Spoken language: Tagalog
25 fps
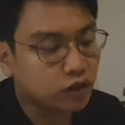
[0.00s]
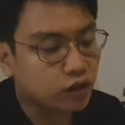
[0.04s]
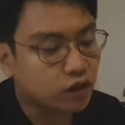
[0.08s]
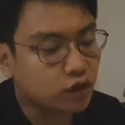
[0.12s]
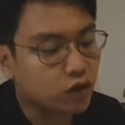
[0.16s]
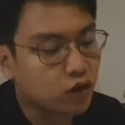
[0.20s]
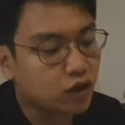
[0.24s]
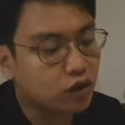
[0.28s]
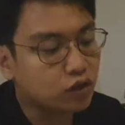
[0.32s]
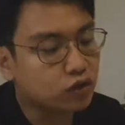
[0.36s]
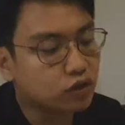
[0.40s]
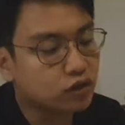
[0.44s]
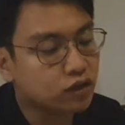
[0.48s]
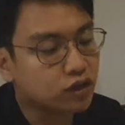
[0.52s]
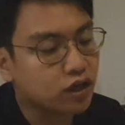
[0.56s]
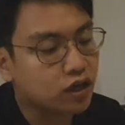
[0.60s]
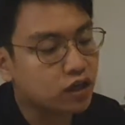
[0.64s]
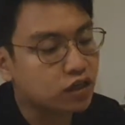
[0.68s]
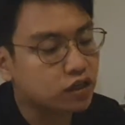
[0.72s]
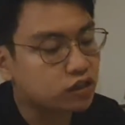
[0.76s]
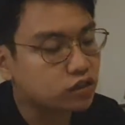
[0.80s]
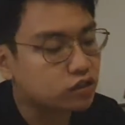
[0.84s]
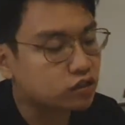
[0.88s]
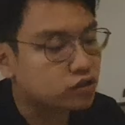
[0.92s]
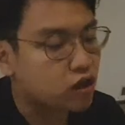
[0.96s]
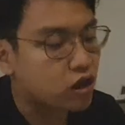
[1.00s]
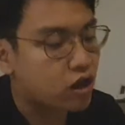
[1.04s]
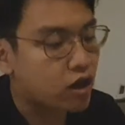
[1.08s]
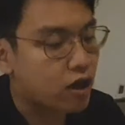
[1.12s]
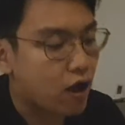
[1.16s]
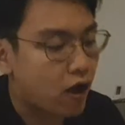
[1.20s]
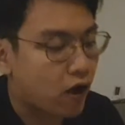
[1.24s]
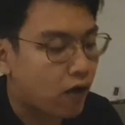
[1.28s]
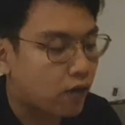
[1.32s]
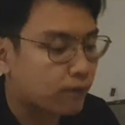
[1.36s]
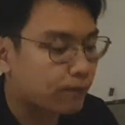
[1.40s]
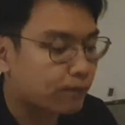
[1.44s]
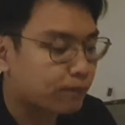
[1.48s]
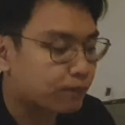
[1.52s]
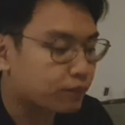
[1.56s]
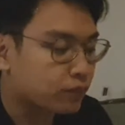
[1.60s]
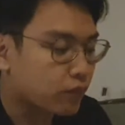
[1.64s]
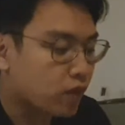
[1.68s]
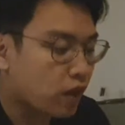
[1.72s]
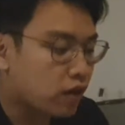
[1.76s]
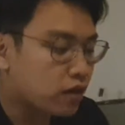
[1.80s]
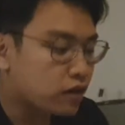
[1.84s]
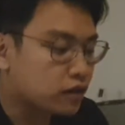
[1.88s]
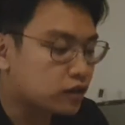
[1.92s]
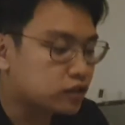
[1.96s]
Gawa to guys ng
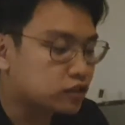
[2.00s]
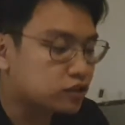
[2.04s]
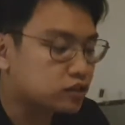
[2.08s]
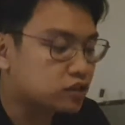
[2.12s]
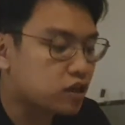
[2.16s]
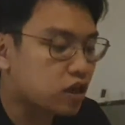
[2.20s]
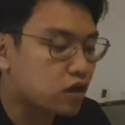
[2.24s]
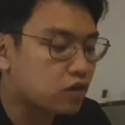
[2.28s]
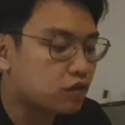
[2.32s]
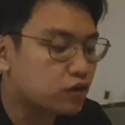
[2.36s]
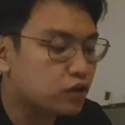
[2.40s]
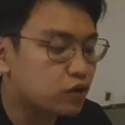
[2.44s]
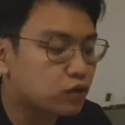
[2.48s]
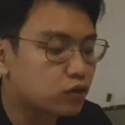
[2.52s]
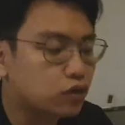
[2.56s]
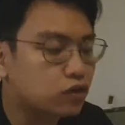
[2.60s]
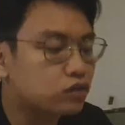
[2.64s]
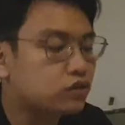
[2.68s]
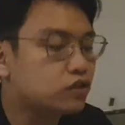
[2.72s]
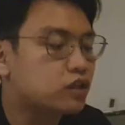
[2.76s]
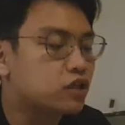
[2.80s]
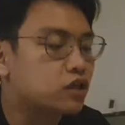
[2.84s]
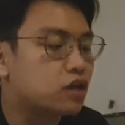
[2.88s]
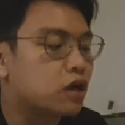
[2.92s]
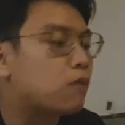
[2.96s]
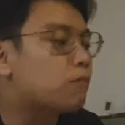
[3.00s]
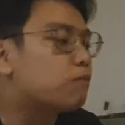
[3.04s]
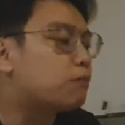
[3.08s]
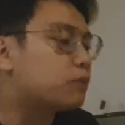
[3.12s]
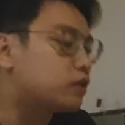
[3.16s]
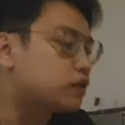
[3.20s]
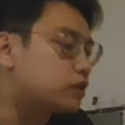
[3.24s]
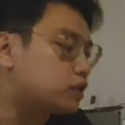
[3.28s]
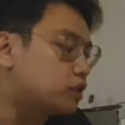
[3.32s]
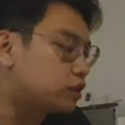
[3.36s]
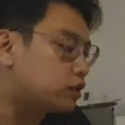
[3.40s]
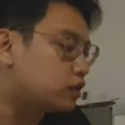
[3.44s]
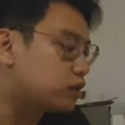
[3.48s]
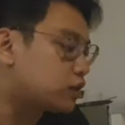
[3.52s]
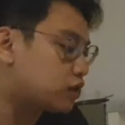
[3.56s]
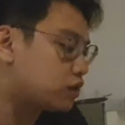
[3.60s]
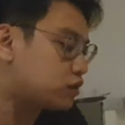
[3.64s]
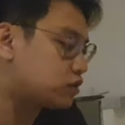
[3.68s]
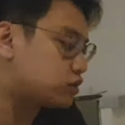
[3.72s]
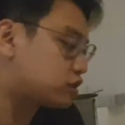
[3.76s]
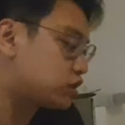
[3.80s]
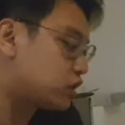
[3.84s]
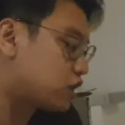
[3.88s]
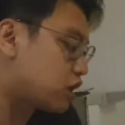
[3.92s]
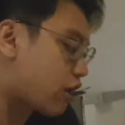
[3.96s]
Sari Roti Company.
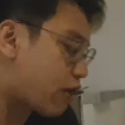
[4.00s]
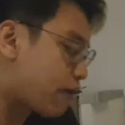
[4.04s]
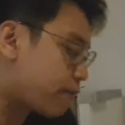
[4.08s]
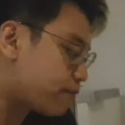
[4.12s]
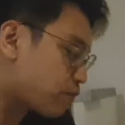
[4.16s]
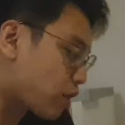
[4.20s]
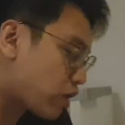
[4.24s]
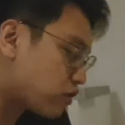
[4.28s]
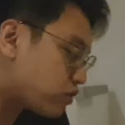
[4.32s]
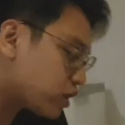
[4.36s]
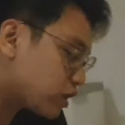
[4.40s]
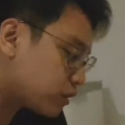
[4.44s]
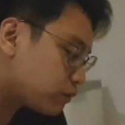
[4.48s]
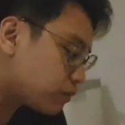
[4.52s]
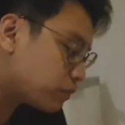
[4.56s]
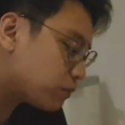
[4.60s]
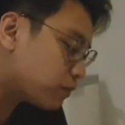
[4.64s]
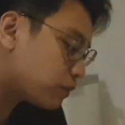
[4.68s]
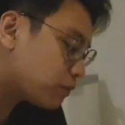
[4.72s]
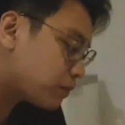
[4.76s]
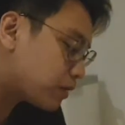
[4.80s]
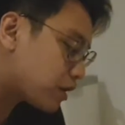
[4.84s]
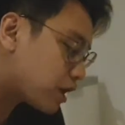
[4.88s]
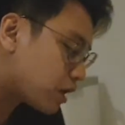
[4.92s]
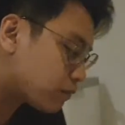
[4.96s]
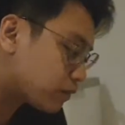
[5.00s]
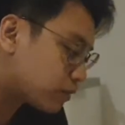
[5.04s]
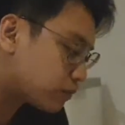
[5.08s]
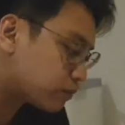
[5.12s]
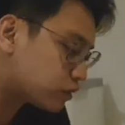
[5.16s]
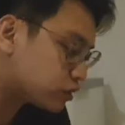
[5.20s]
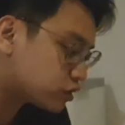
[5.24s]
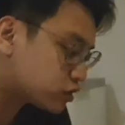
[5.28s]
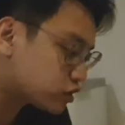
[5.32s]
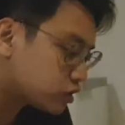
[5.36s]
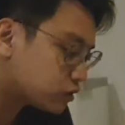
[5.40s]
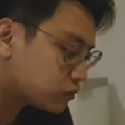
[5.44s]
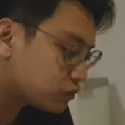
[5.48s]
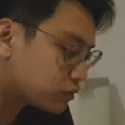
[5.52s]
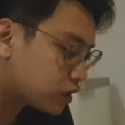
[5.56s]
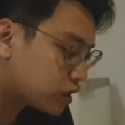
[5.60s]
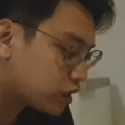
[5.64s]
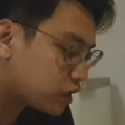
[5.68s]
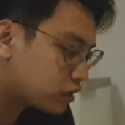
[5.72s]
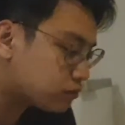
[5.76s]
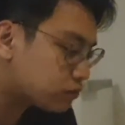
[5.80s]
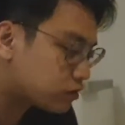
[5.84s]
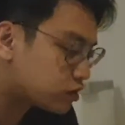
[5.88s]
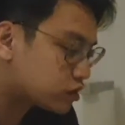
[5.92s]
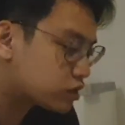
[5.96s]
That's sila. And then, iba-iba pala. May Mr.
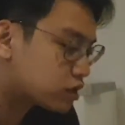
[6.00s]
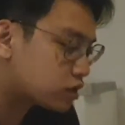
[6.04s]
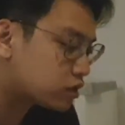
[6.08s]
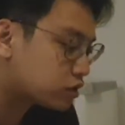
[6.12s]
Bread, may